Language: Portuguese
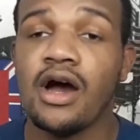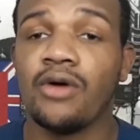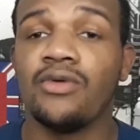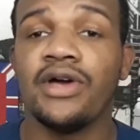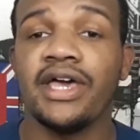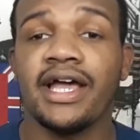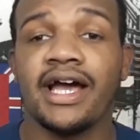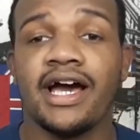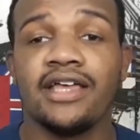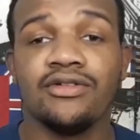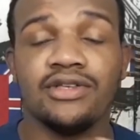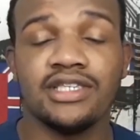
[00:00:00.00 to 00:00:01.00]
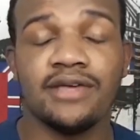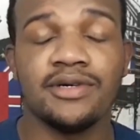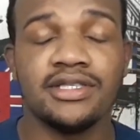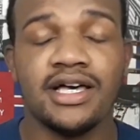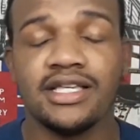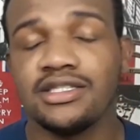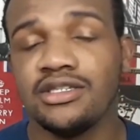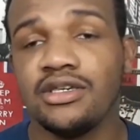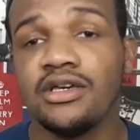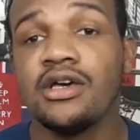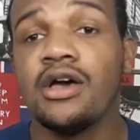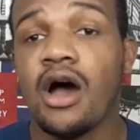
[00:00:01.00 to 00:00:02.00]
algum recado, quiser mandar
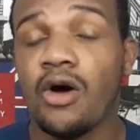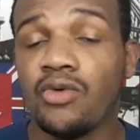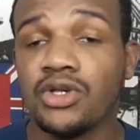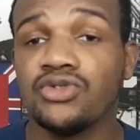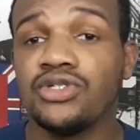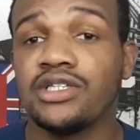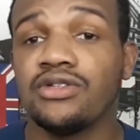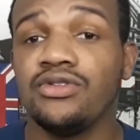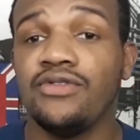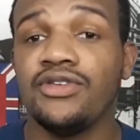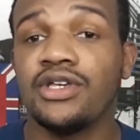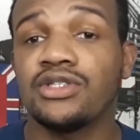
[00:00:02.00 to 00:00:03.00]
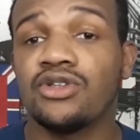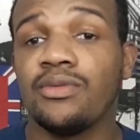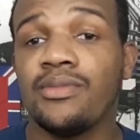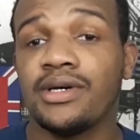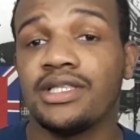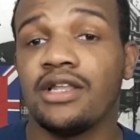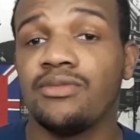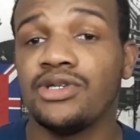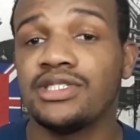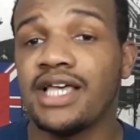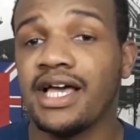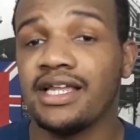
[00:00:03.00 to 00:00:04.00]
assim, alguma sugestão de vídeo, é só me mandar no
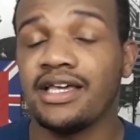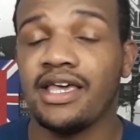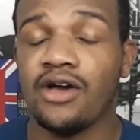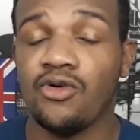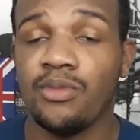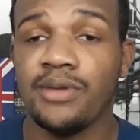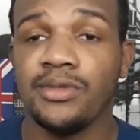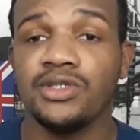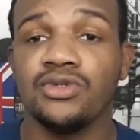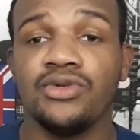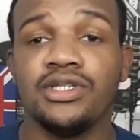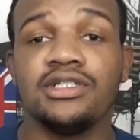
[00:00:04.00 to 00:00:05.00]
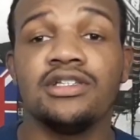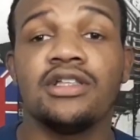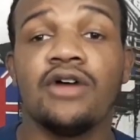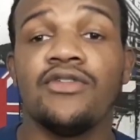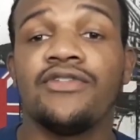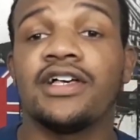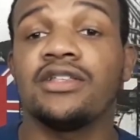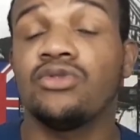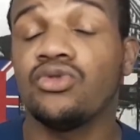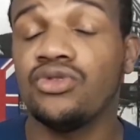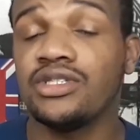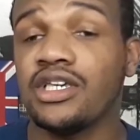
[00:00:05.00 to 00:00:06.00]
meu Instagram, que é arroba Então eu vou falar
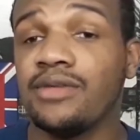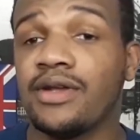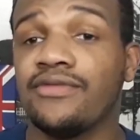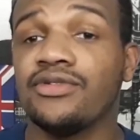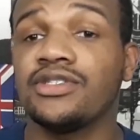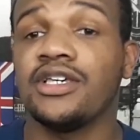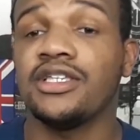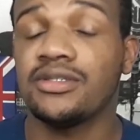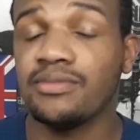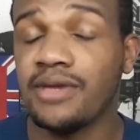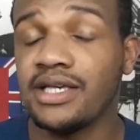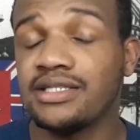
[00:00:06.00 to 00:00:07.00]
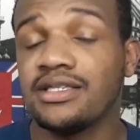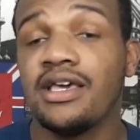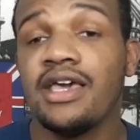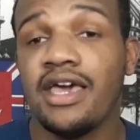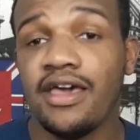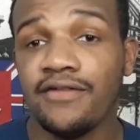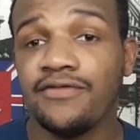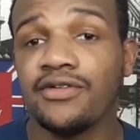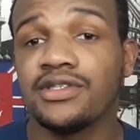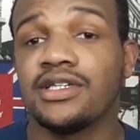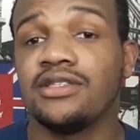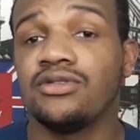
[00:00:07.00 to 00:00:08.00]
tudo isso aqui pra vocês, mas
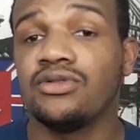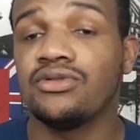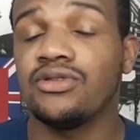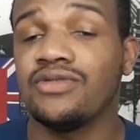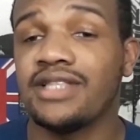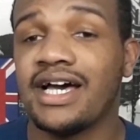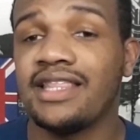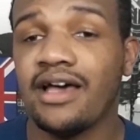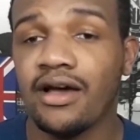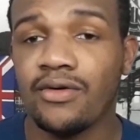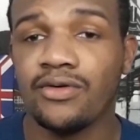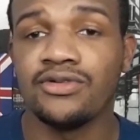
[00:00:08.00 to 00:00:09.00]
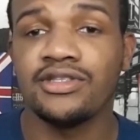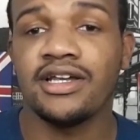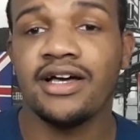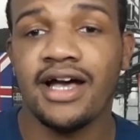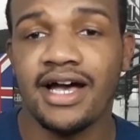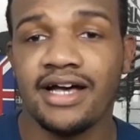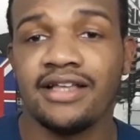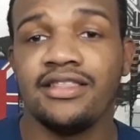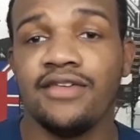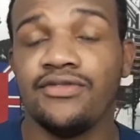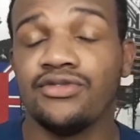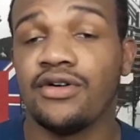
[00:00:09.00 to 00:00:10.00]
reforçando, eu não tenho nada contra a
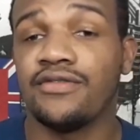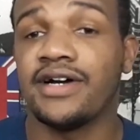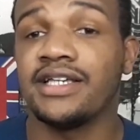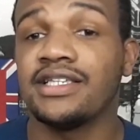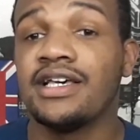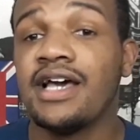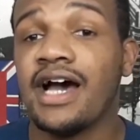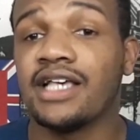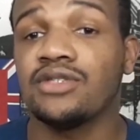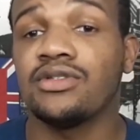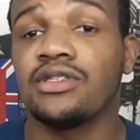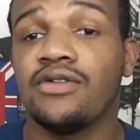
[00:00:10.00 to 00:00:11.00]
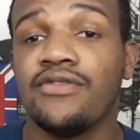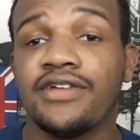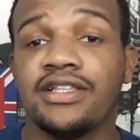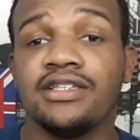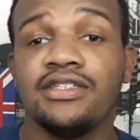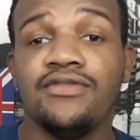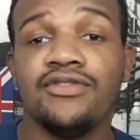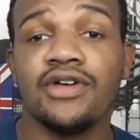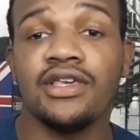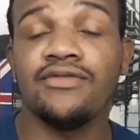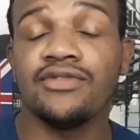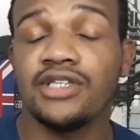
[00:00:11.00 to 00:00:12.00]
Vivi Novaes. As coisas que eu vou falar nesse vídeo
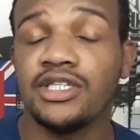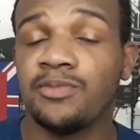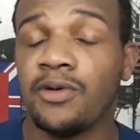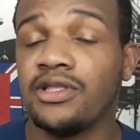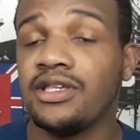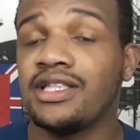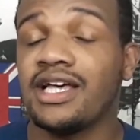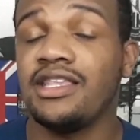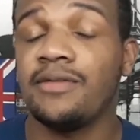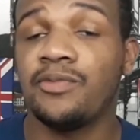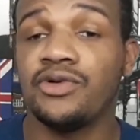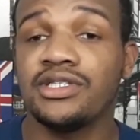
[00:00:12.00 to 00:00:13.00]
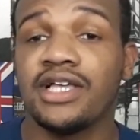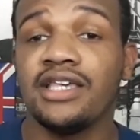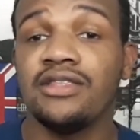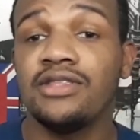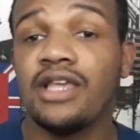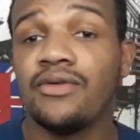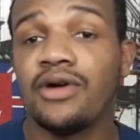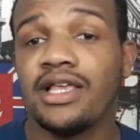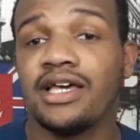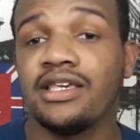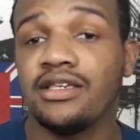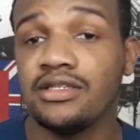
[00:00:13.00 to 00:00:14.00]
aqui, vocês podem estar depois lá e dar uma
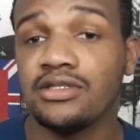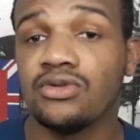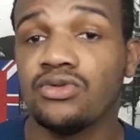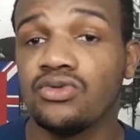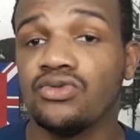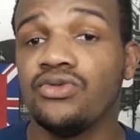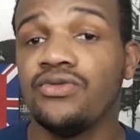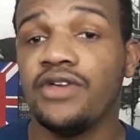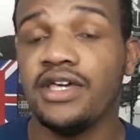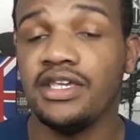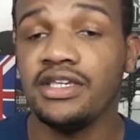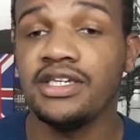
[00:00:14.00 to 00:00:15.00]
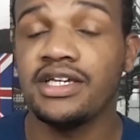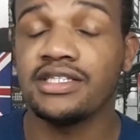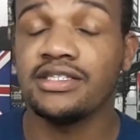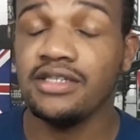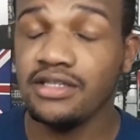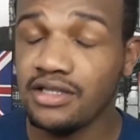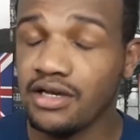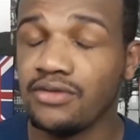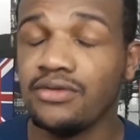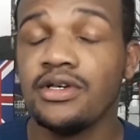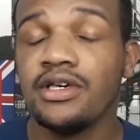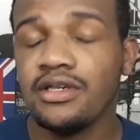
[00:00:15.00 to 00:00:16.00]
olhada que são tudo verídicas.
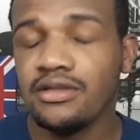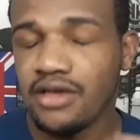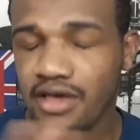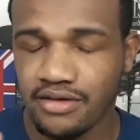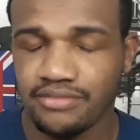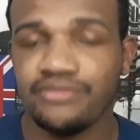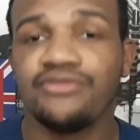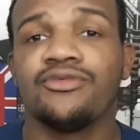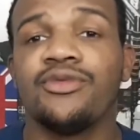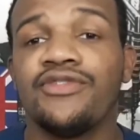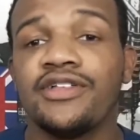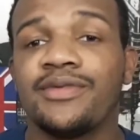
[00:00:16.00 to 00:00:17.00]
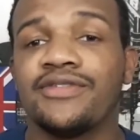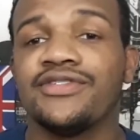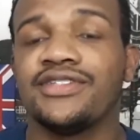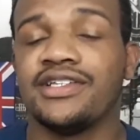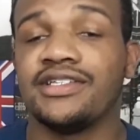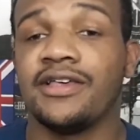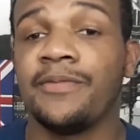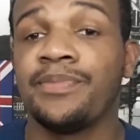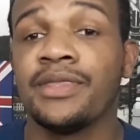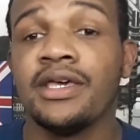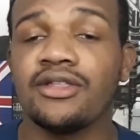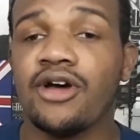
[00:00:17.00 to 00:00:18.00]
Então, é, como eu falei para vocês, né?
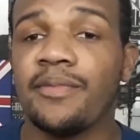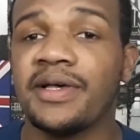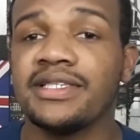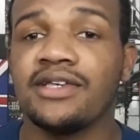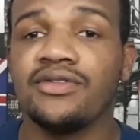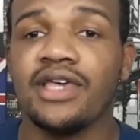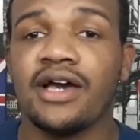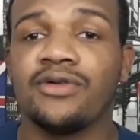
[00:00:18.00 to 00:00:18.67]
Então, rapaziada, o que